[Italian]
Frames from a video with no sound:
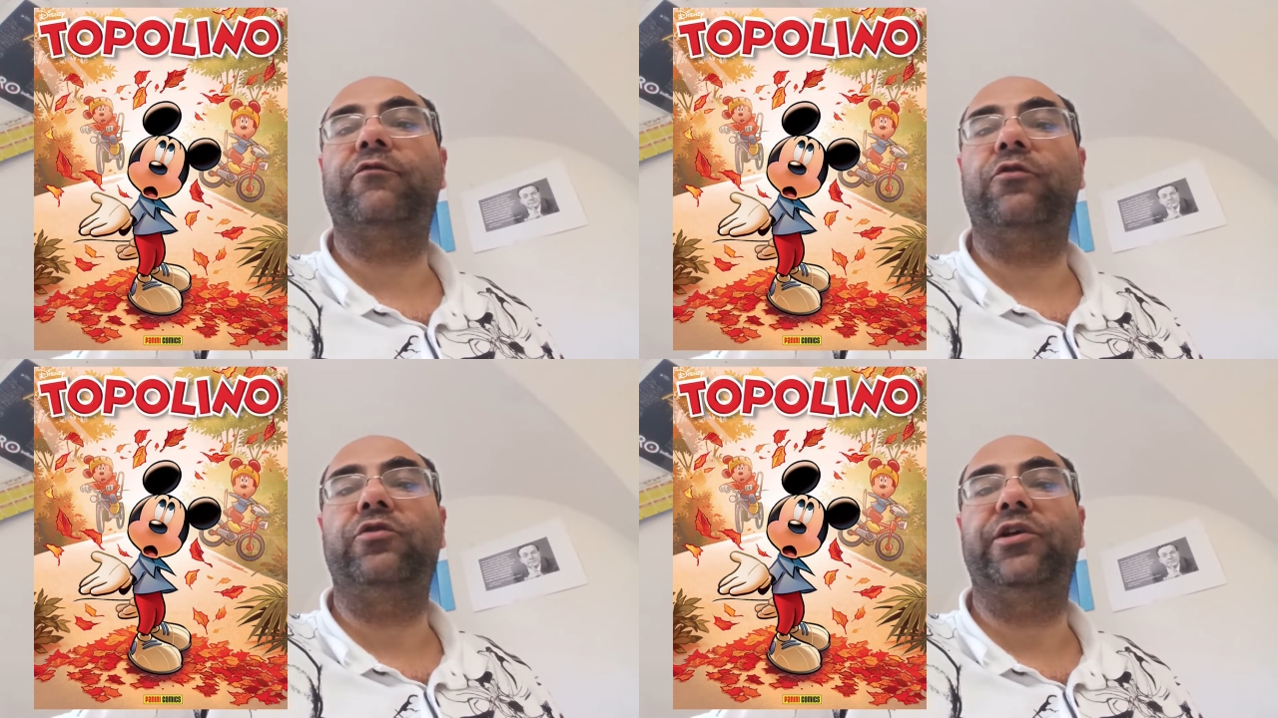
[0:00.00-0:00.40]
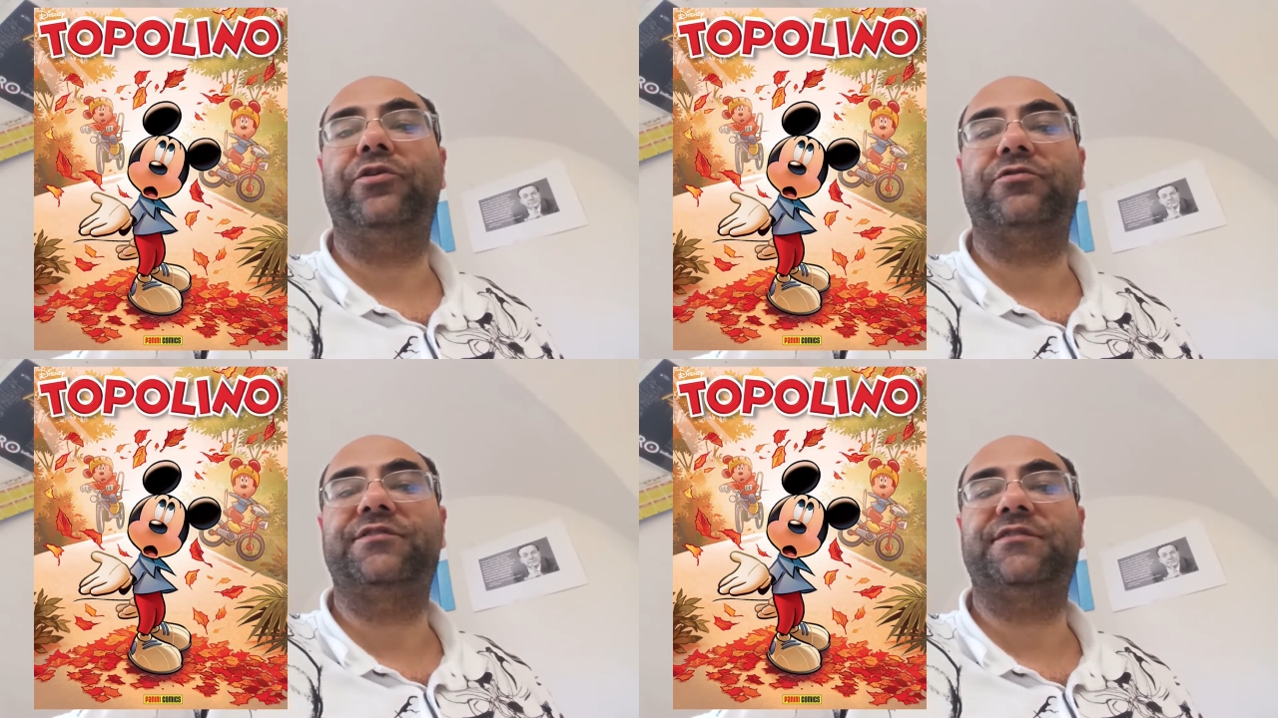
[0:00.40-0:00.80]
Foglie
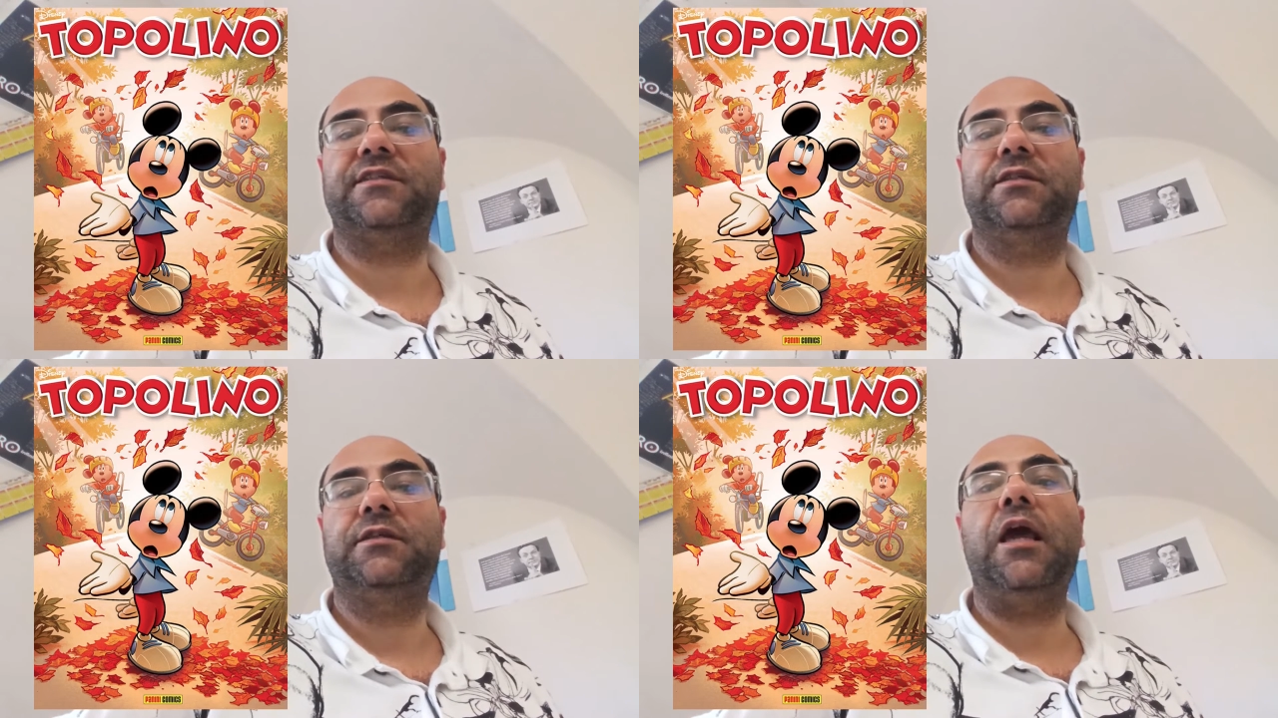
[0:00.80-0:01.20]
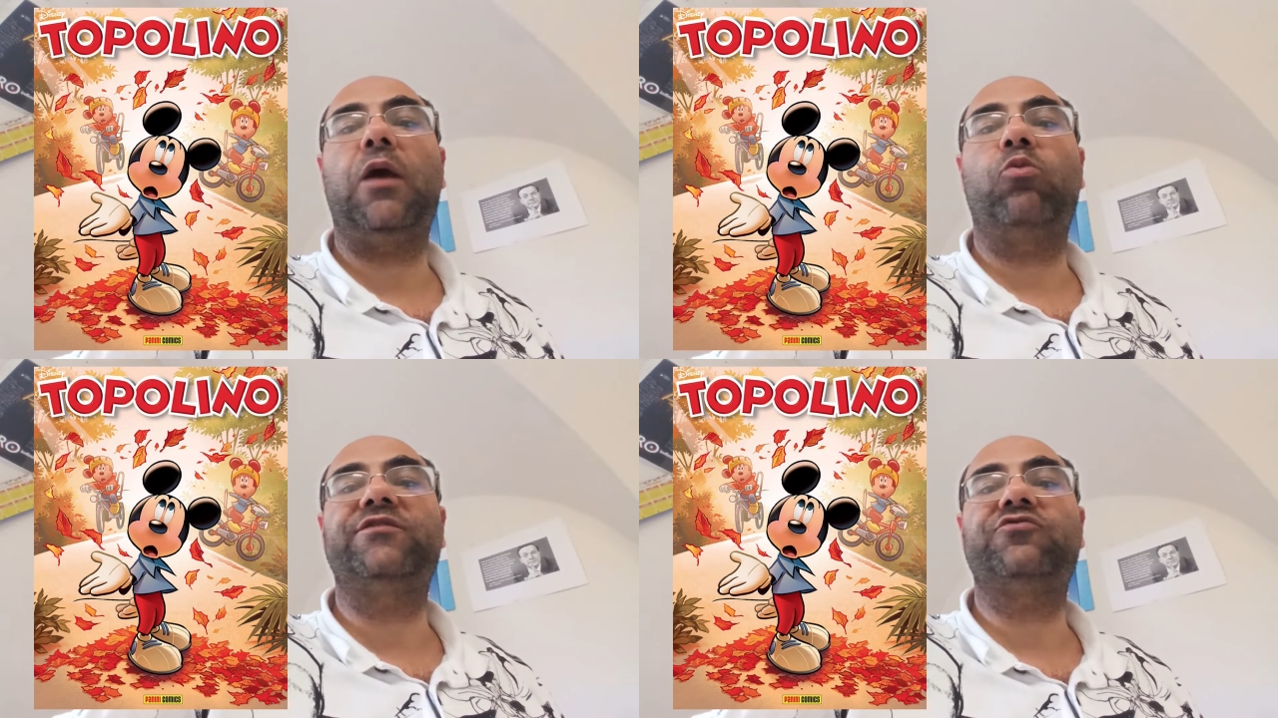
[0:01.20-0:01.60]
Rosse
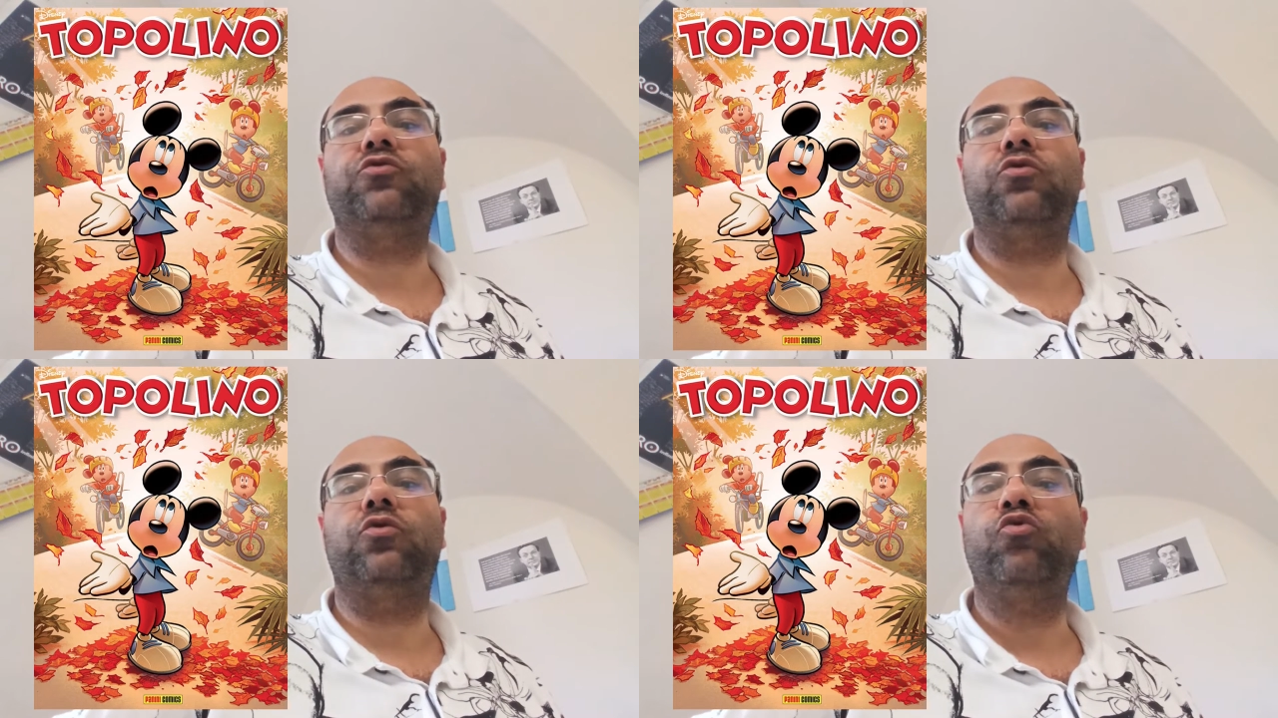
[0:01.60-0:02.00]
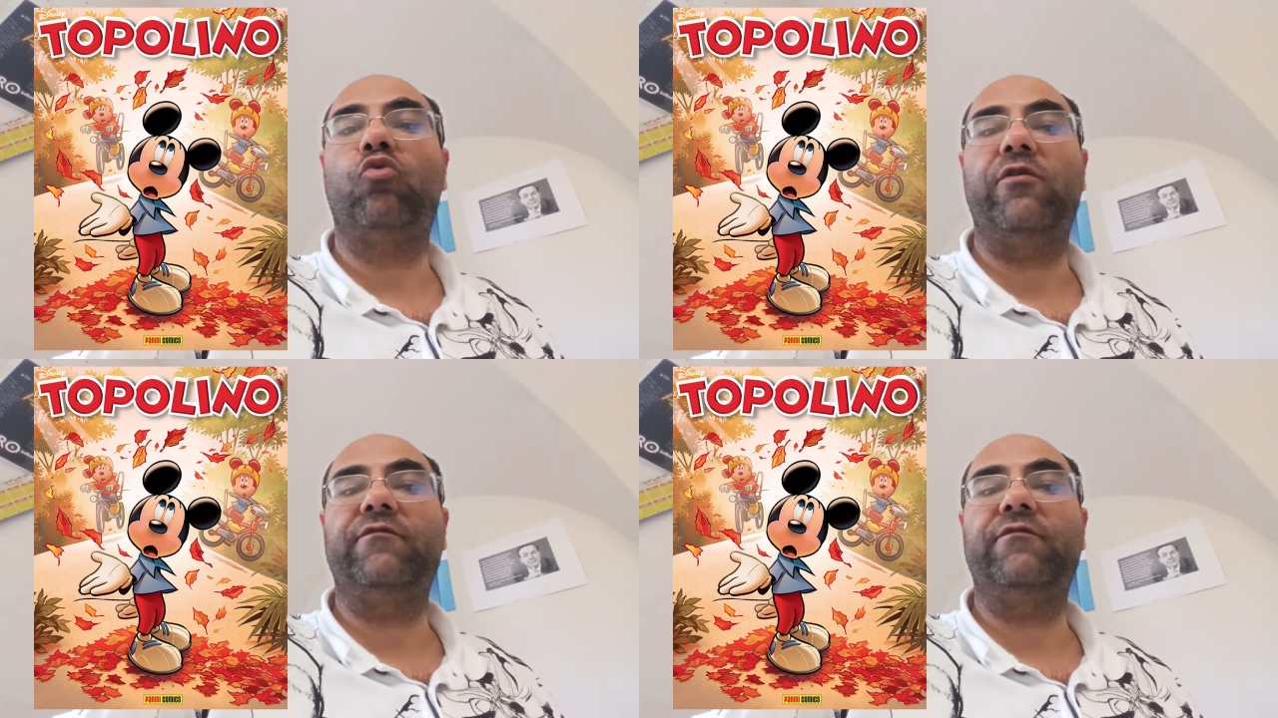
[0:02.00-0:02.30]
e questo lungo